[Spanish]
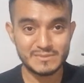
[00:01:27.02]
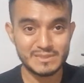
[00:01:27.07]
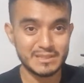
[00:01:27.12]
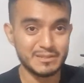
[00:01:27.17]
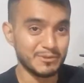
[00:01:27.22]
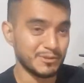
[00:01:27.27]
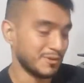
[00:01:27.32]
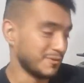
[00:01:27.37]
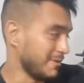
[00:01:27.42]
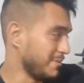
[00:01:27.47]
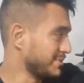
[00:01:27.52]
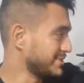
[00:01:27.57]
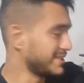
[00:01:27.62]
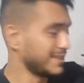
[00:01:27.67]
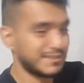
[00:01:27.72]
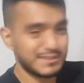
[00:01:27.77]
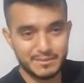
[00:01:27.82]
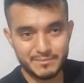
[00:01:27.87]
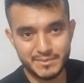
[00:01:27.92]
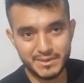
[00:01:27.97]
y bueno, vamos
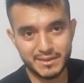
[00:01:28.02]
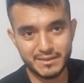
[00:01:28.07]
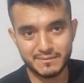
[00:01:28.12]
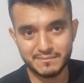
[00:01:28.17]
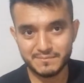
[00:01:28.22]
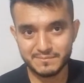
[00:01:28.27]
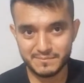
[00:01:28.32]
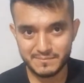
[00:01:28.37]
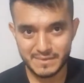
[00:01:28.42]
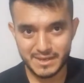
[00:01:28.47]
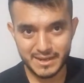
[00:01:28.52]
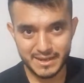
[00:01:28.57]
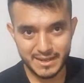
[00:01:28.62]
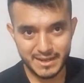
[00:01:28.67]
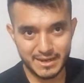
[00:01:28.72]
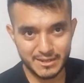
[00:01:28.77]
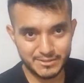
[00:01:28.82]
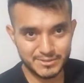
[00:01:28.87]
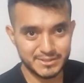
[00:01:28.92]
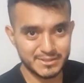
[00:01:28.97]
a también
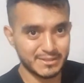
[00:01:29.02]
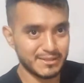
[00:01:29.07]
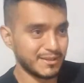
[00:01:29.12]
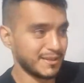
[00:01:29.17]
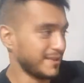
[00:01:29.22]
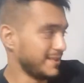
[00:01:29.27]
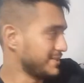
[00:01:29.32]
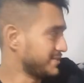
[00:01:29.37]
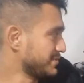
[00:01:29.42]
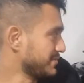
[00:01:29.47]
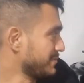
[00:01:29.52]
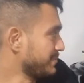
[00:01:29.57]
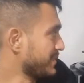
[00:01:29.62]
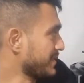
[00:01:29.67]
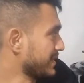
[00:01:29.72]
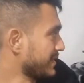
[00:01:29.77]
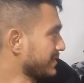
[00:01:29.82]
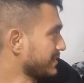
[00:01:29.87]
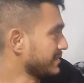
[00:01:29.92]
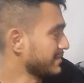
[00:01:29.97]
agregarlos en, edición
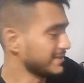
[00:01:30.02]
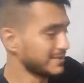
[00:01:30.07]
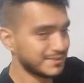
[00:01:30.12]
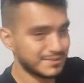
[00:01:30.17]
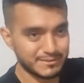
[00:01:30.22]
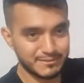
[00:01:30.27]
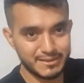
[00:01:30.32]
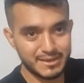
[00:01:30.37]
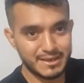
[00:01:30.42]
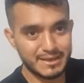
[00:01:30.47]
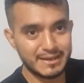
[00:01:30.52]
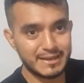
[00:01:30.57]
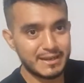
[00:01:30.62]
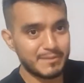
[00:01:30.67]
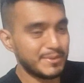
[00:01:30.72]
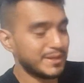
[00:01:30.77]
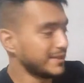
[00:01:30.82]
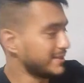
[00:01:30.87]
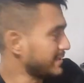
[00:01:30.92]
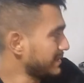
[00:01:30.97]
para que se vea
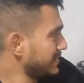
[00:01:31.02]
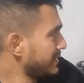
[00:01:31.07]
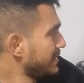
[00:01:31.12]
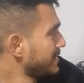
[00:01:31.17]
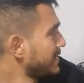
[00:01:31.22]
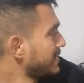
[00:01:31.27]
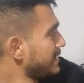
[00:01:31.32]
claramente.